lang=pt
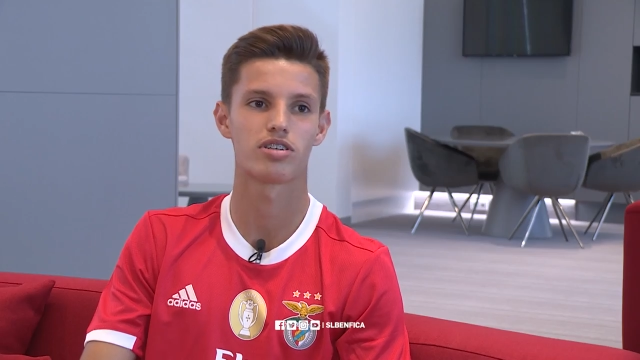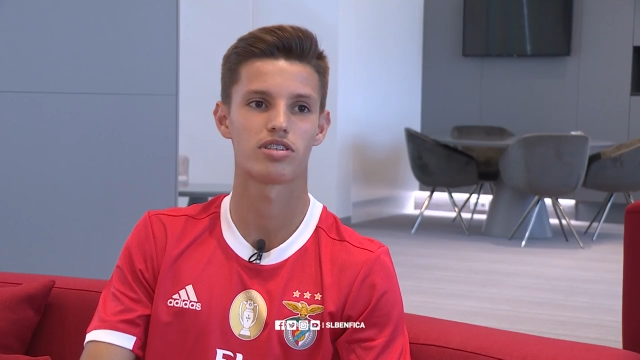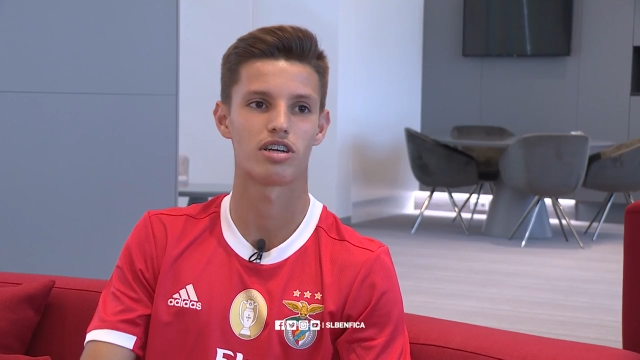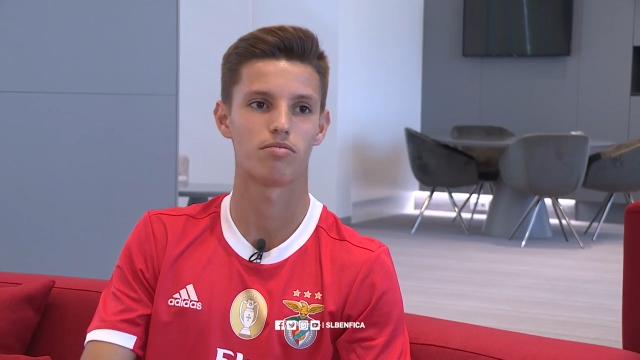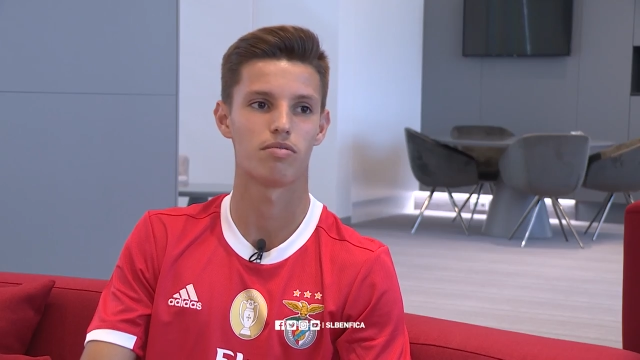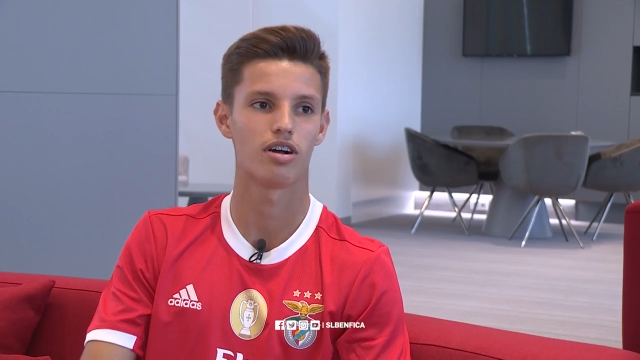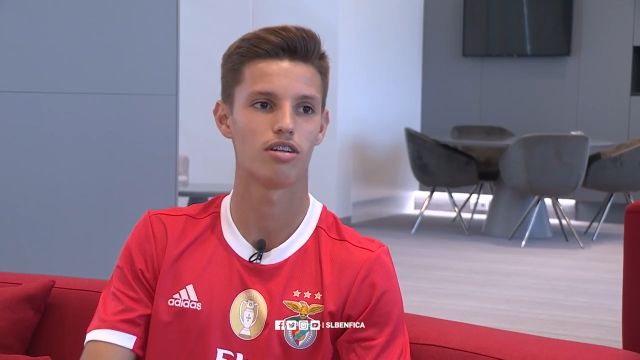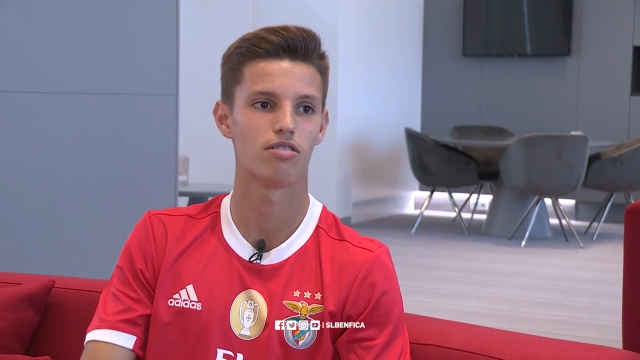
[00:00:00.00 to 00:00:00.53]
eles
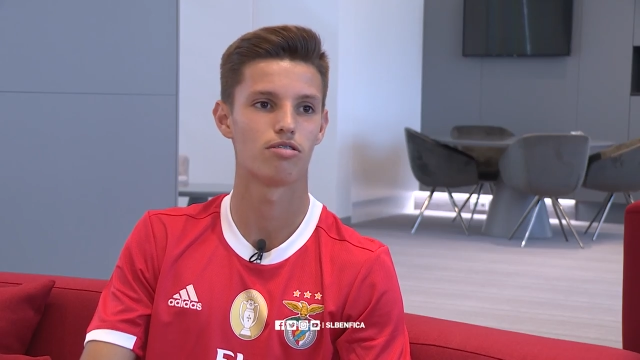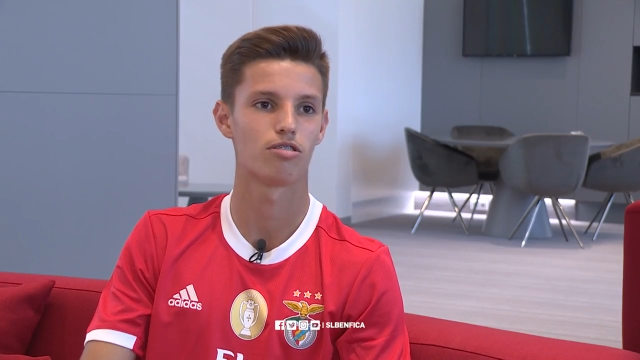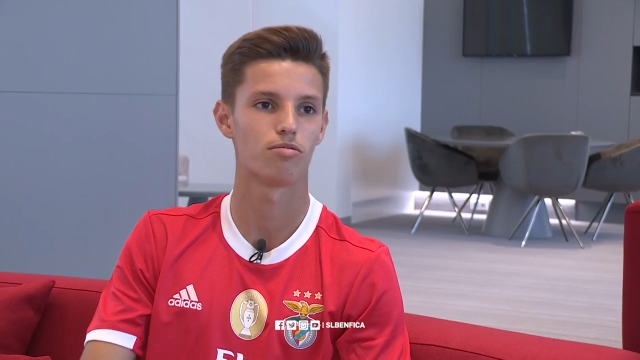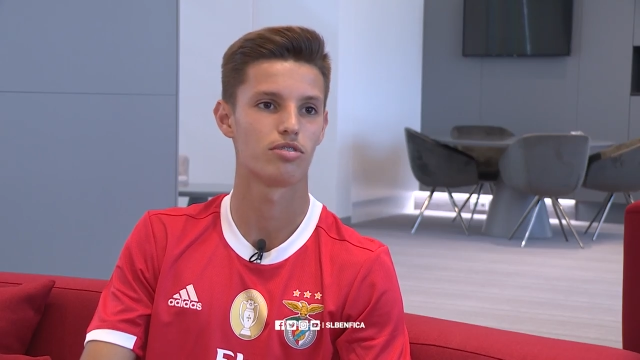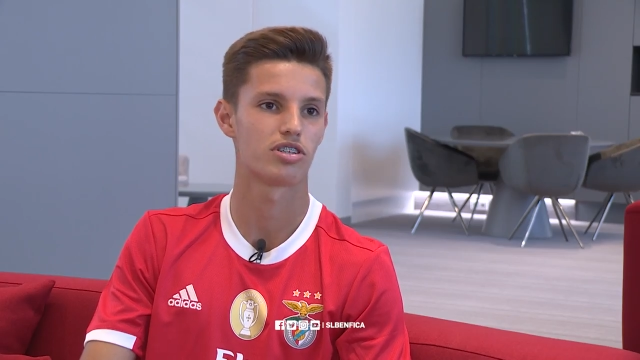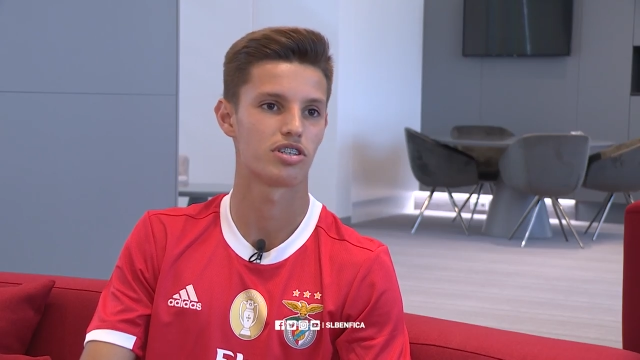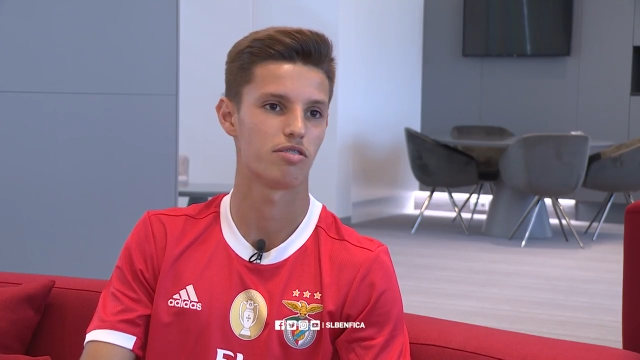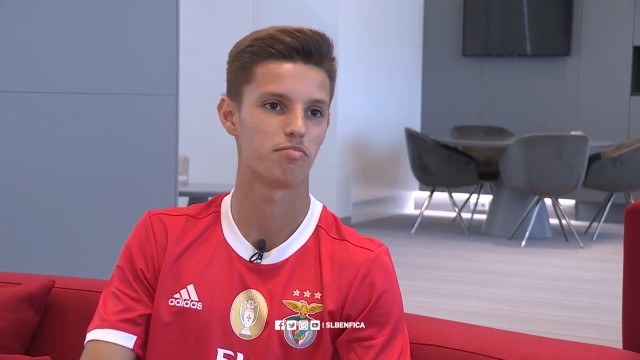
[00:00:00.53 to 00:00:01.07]
trabalham,
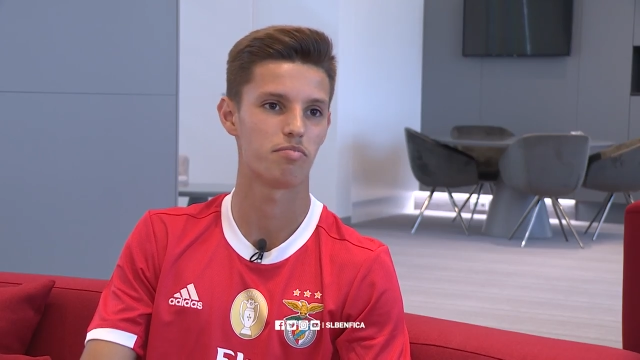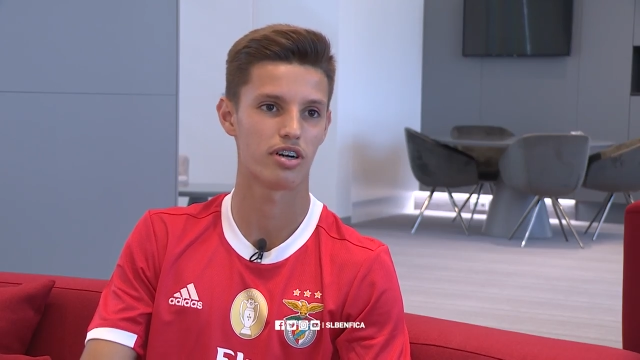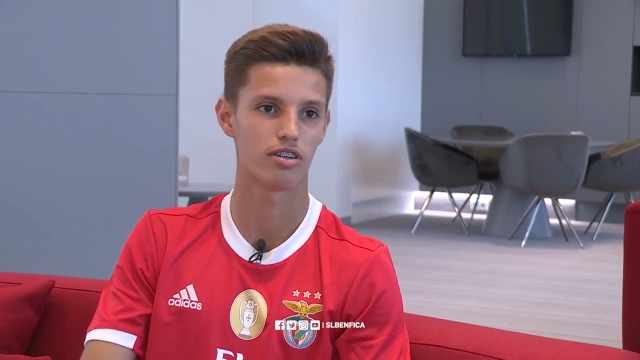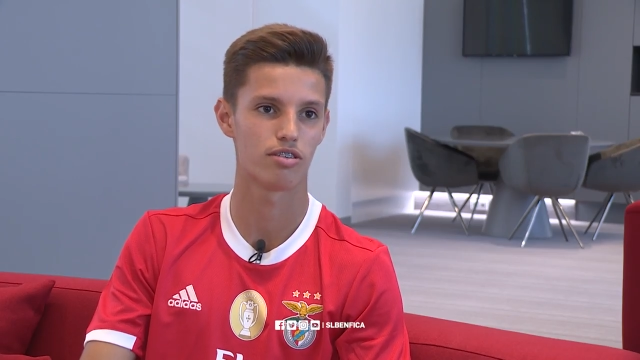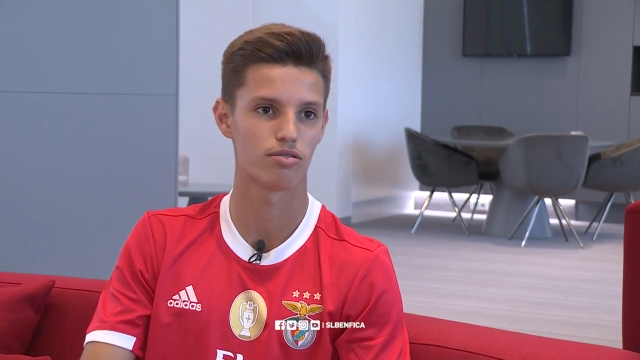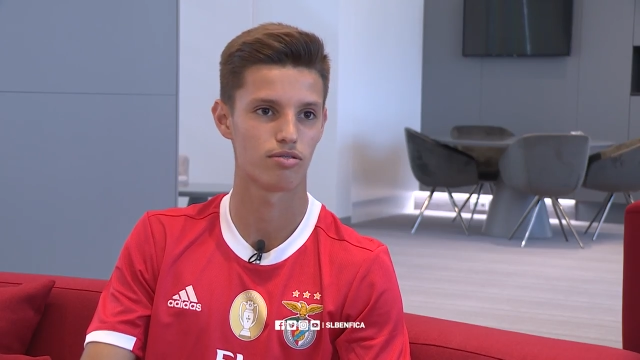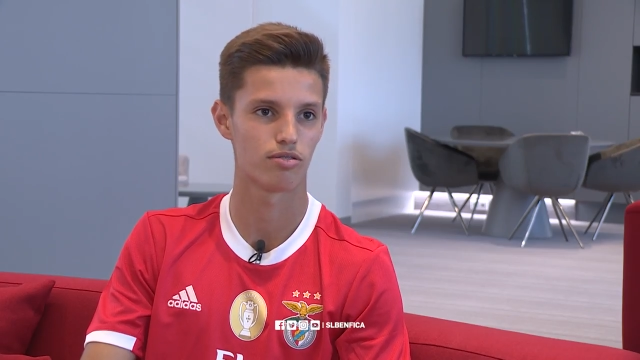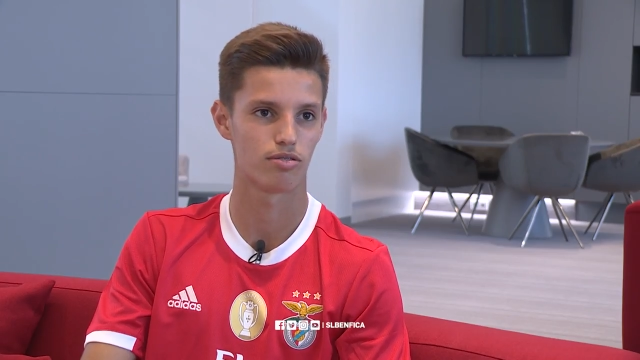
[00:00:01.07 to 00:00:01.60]
como eles se
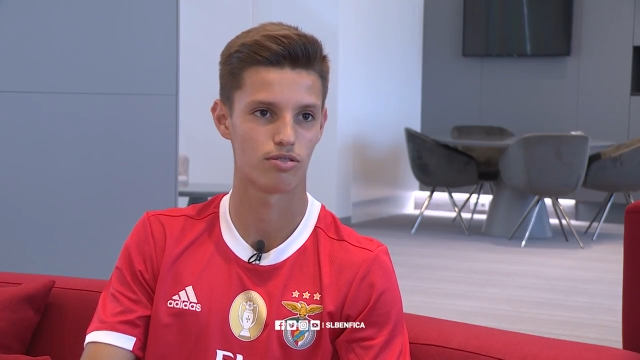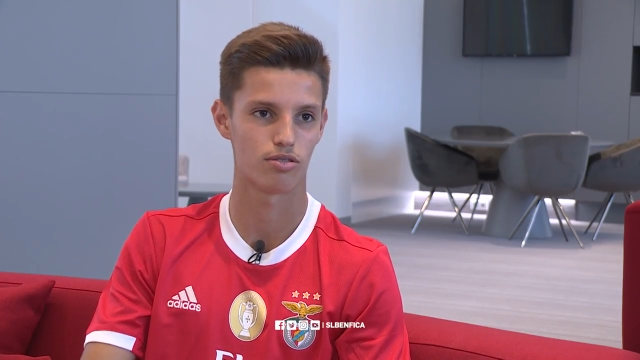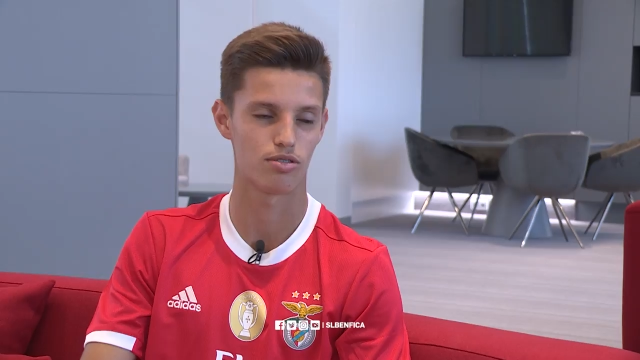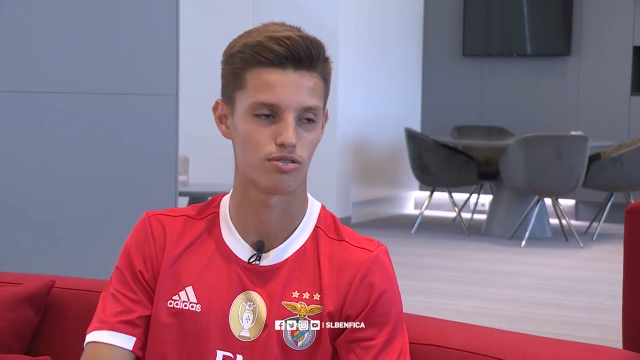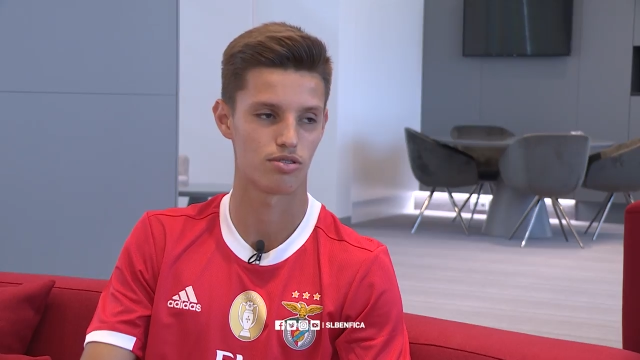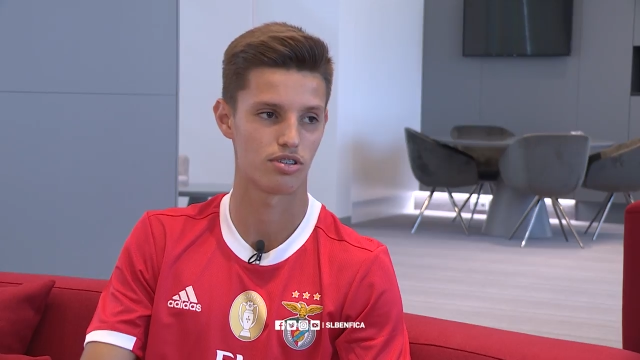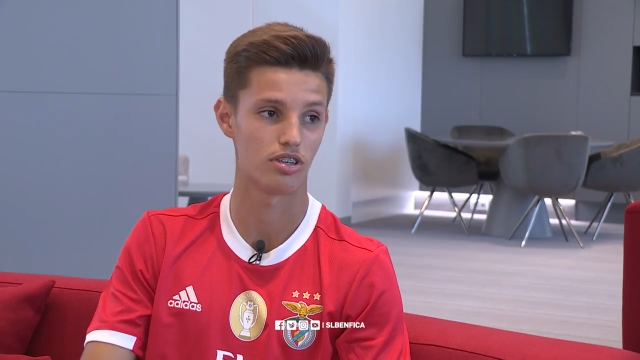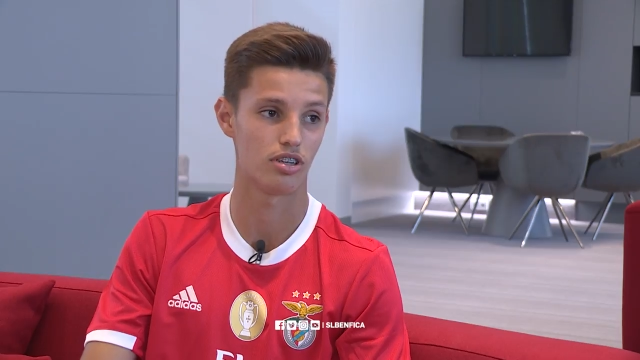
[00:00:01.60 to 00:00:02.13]
empenham
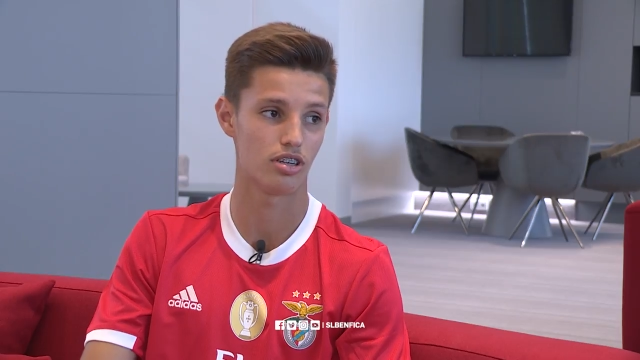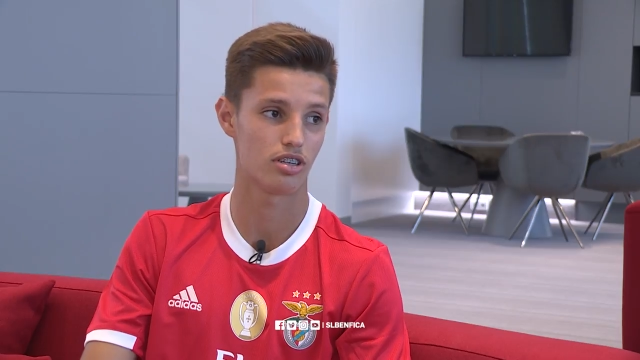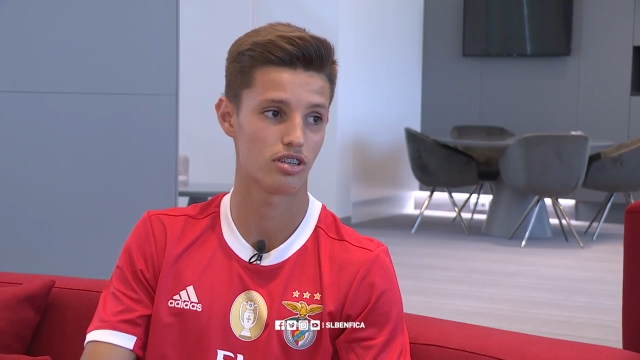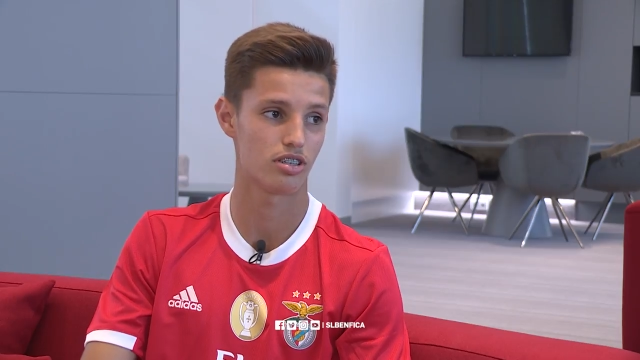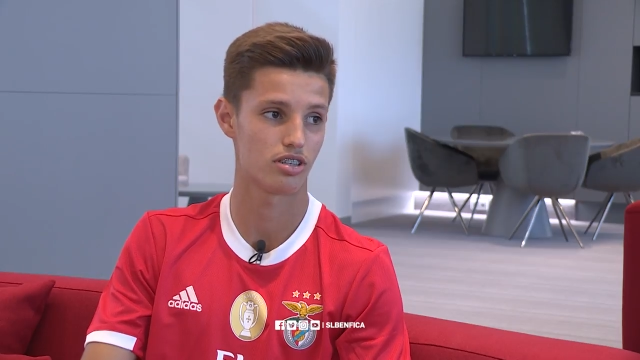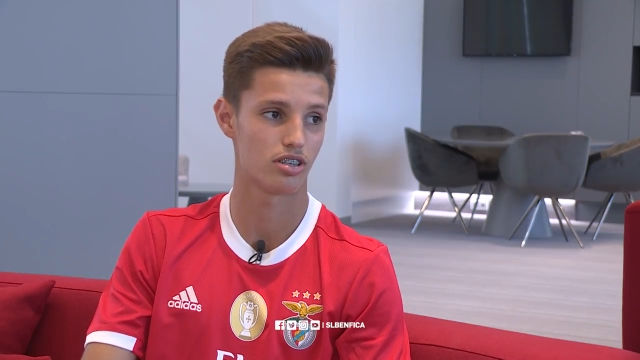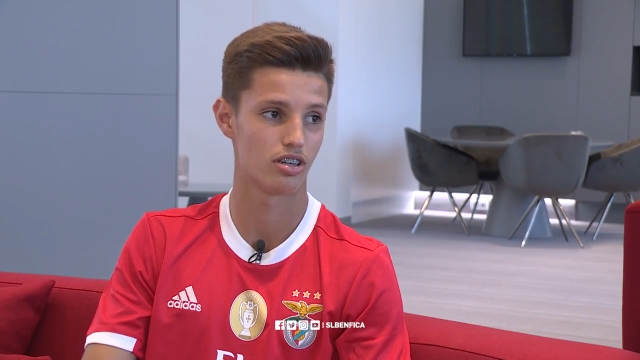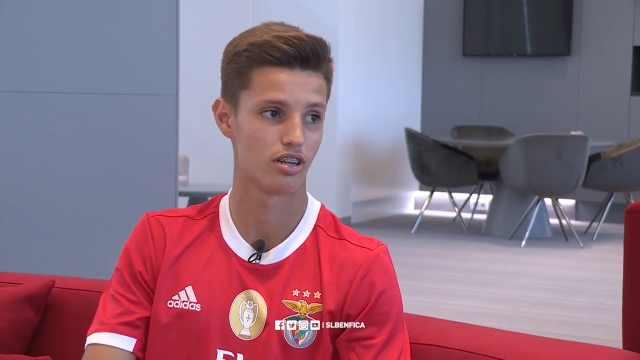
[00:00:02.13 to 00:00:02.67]
todos os
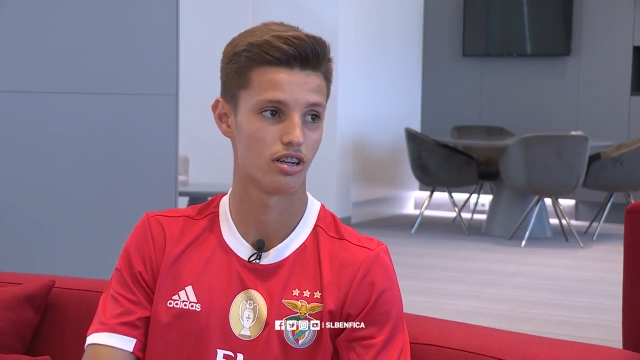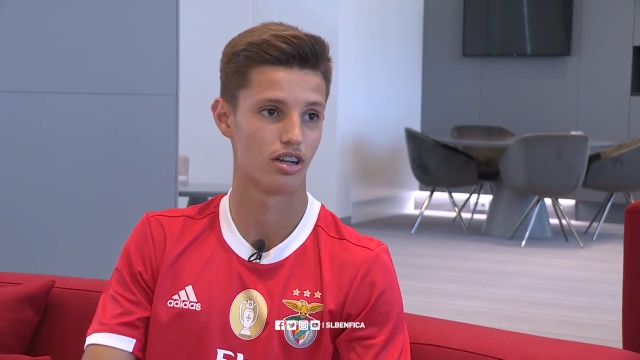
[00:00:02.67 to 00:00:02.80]
dias,